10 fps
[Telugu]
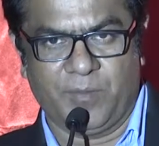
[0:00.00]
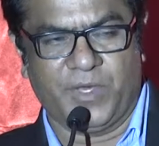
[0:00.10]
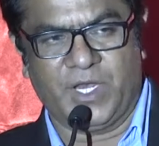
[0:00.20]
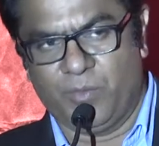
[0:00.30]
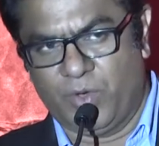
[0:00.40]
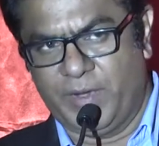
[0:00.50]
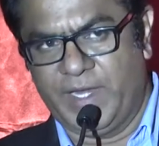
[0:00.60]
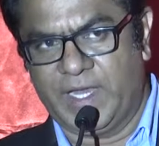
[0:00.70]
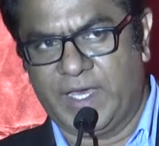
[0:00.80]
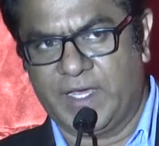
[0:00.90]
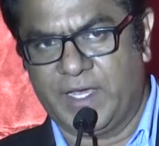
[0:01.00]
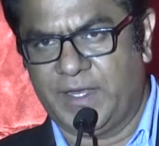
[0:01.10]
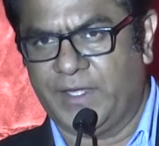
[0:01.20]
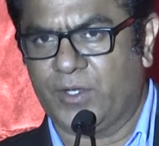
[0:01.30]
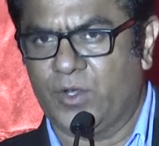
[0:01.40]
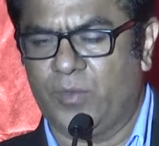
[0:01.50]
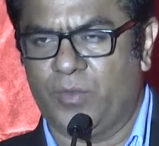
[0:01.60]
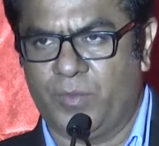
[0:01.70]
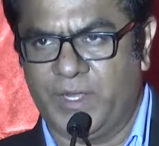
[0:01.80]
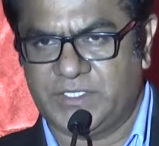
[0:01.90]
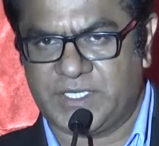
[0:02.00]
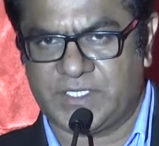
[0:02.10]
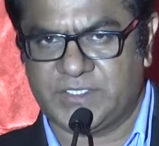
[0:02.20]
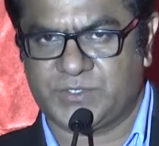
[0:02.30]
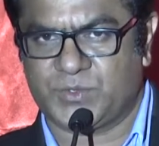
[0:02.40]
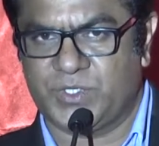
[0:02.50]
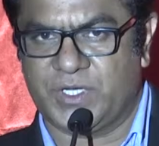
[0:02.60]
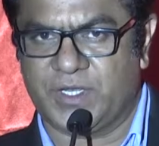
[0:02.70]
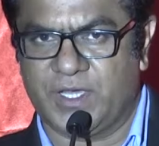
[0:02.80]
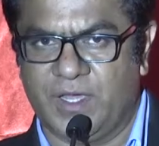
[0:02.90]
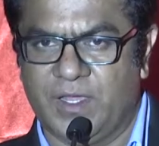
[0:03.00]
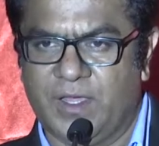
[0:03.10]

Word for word: మన మొబైల్ లాగా ఇంట్లో మొబైల్ ఛార్జ్ చేసుకున్నట్టుగా